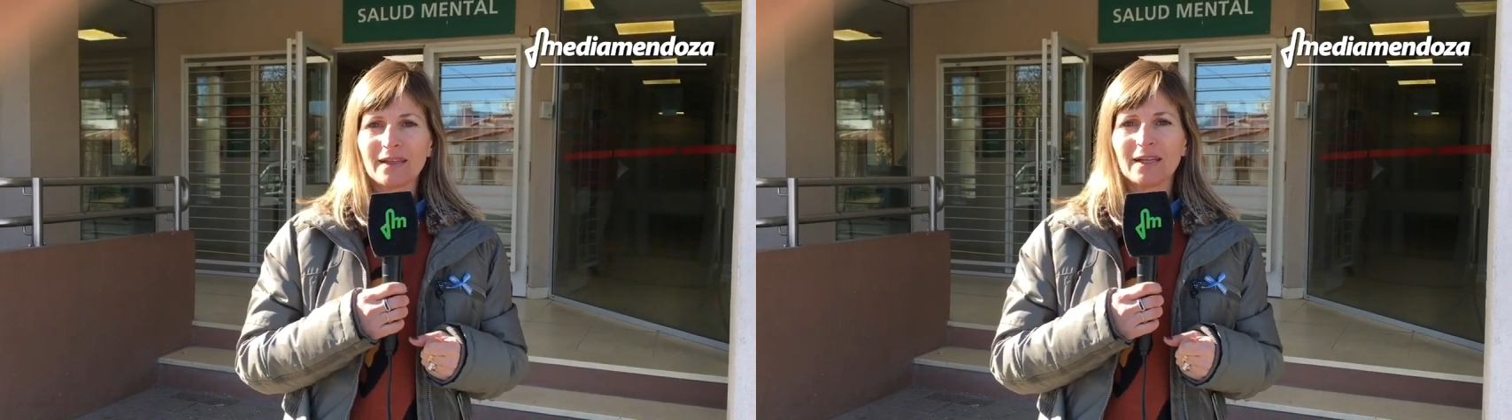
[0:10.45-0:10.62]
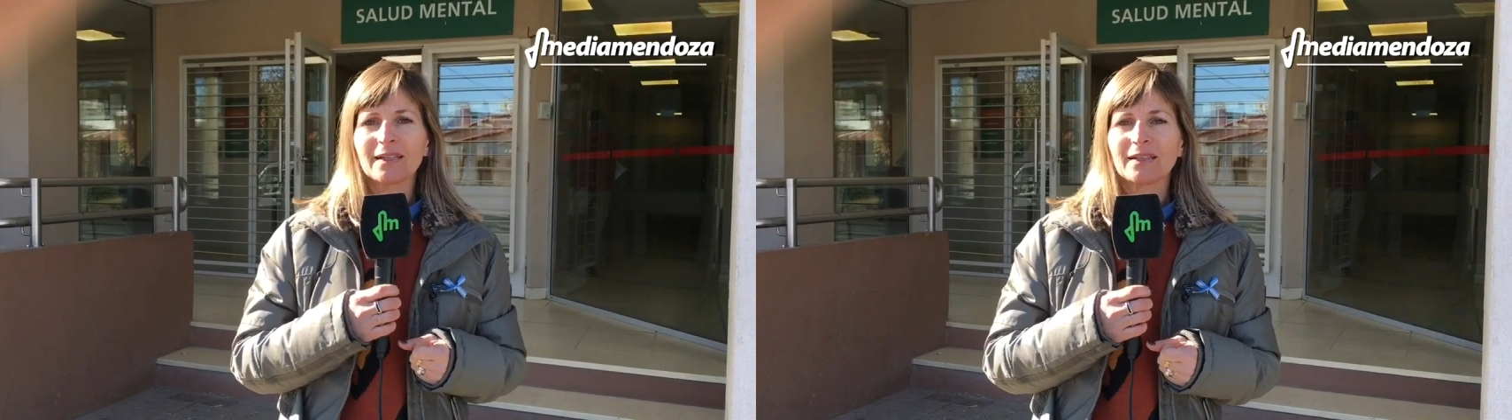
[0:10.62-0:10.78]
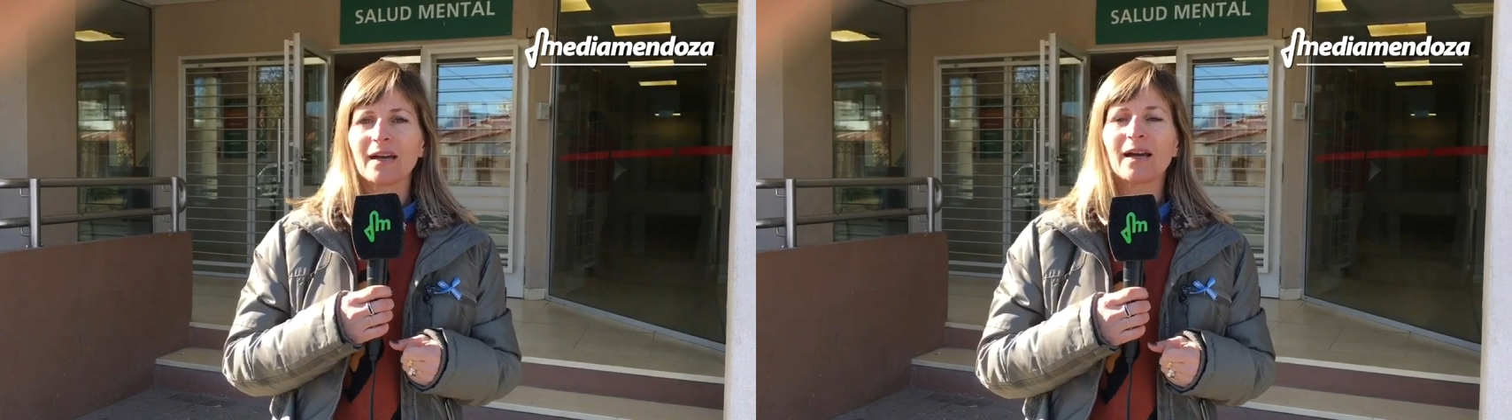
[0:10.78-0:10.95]

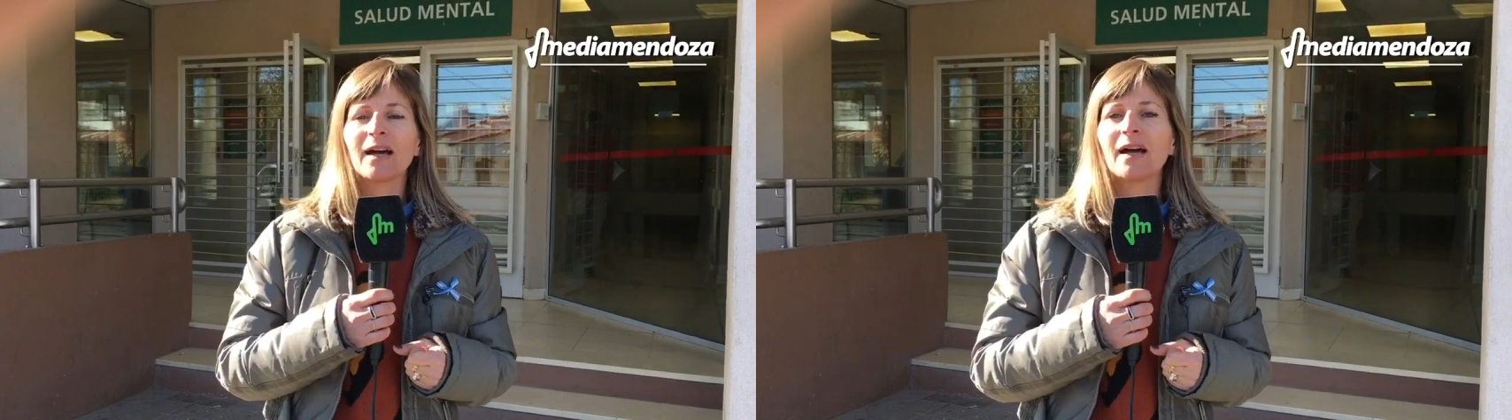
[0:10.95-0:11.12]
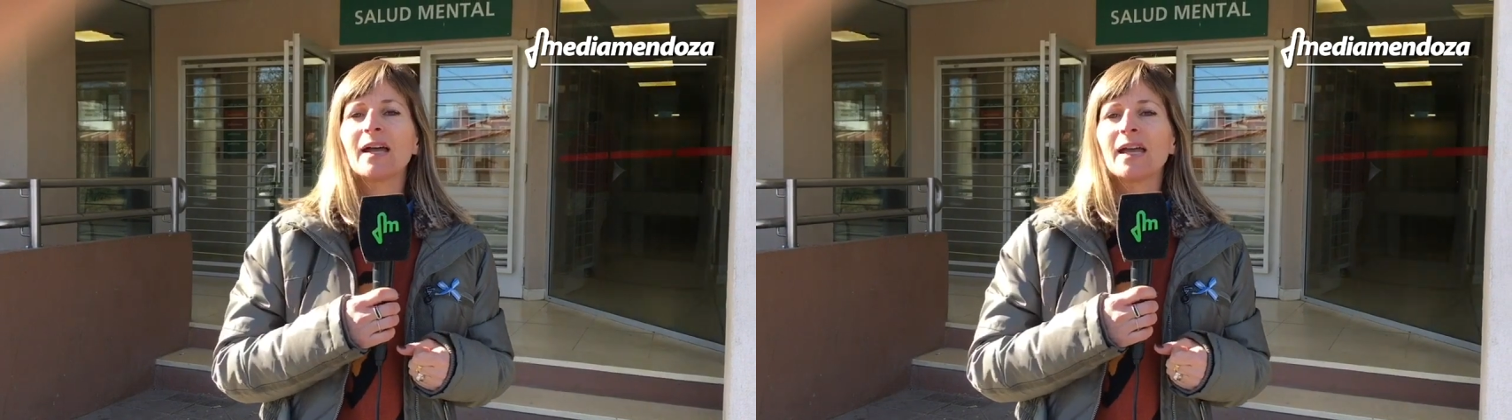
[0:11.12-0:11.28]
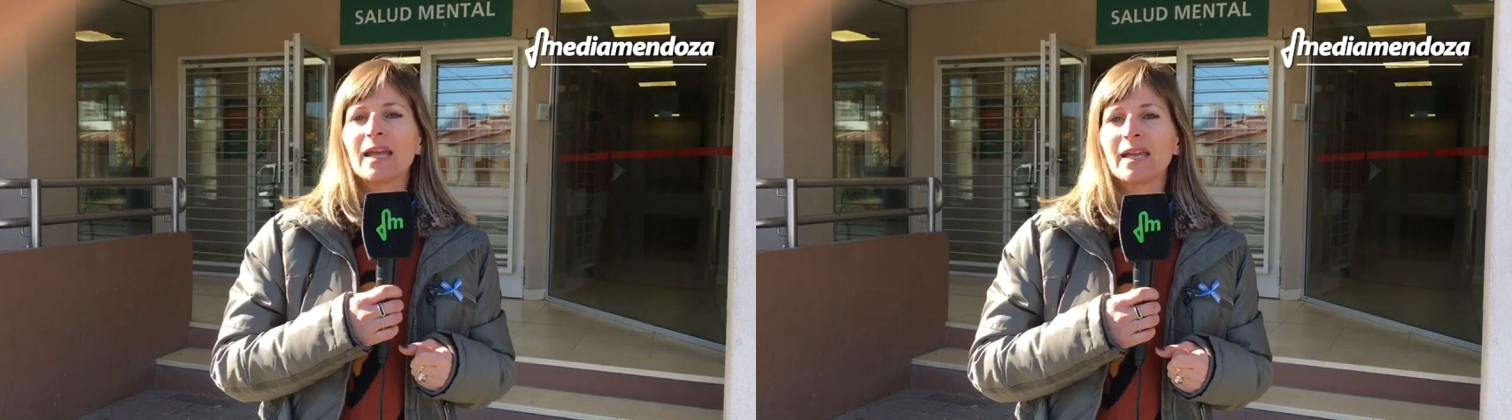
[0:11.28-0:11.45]
Él está
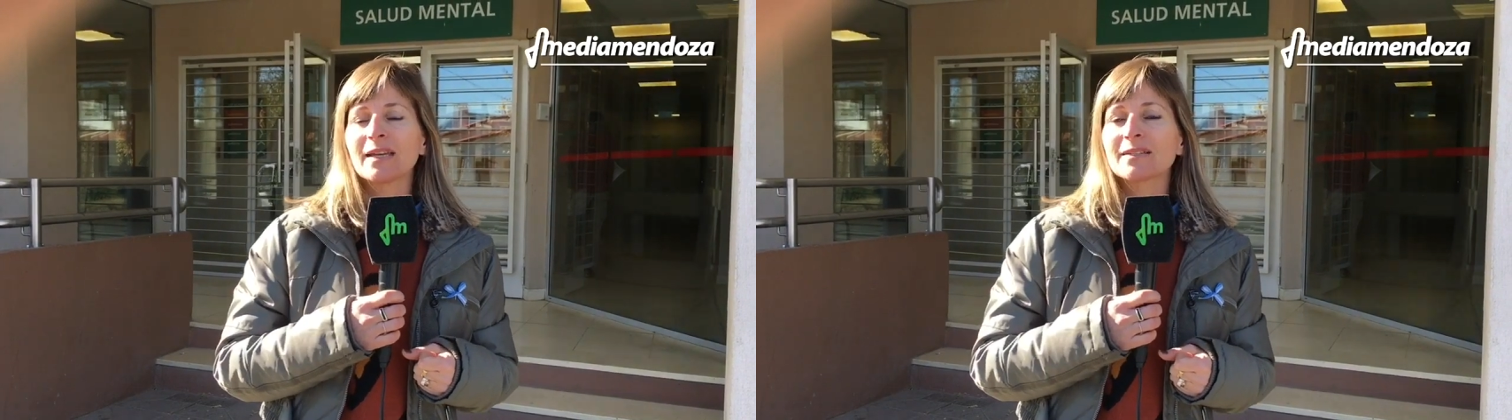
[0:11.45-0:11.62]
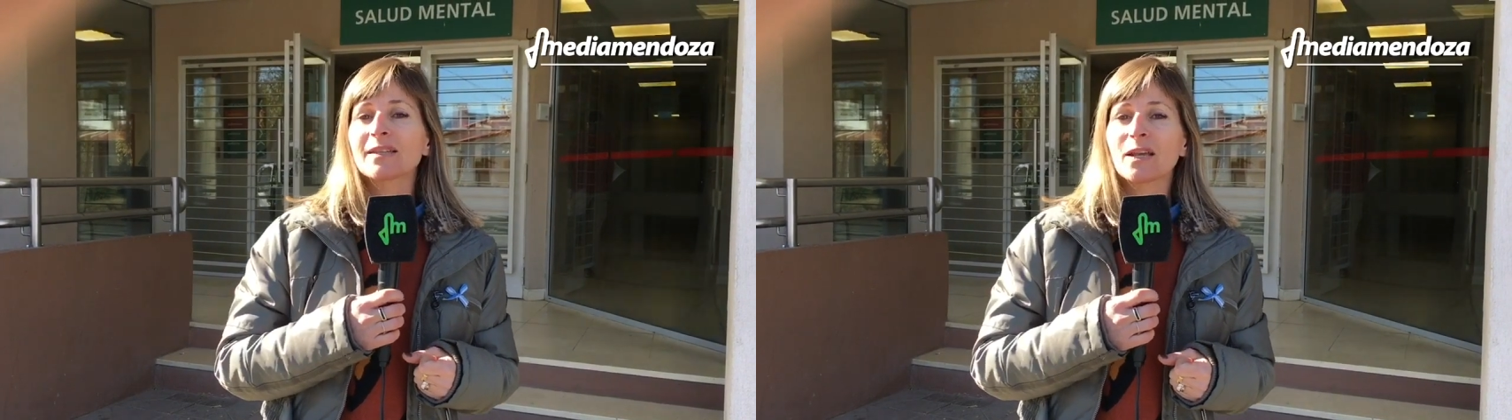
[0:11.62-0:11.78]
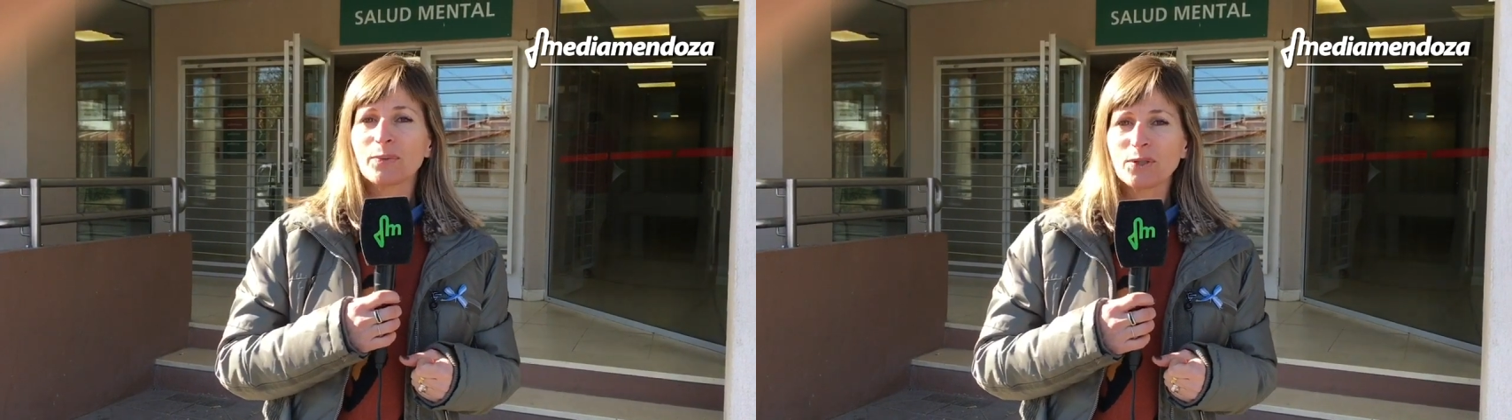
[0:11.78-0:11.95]
en el
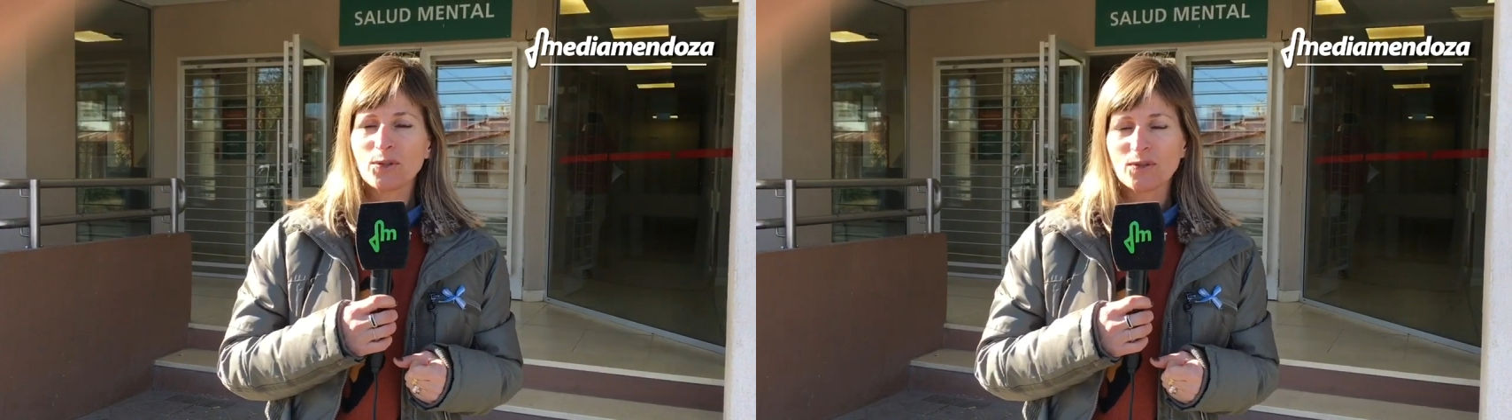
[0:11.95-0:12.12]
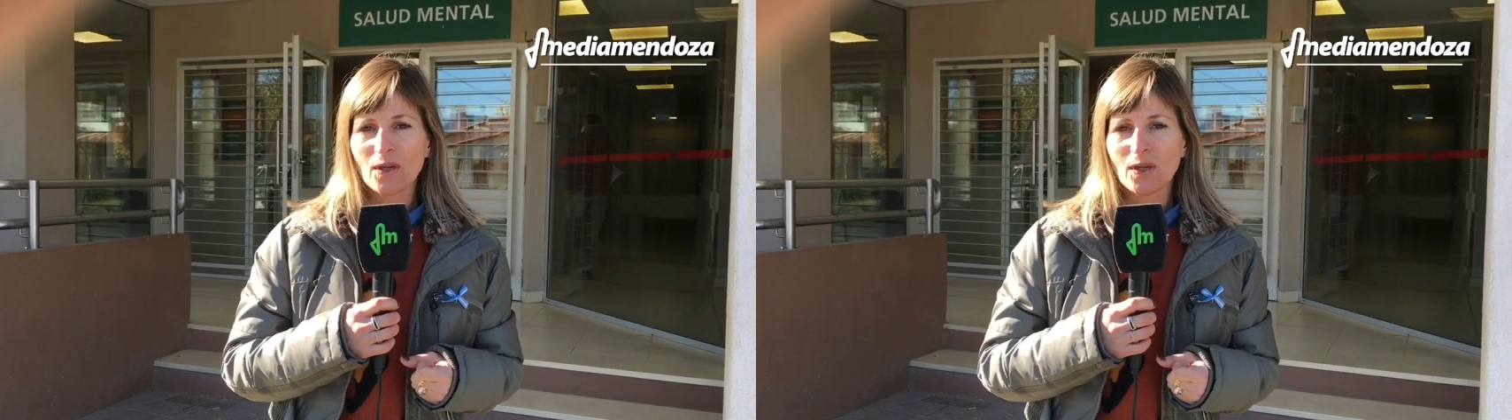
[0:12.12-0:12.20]
Servicio de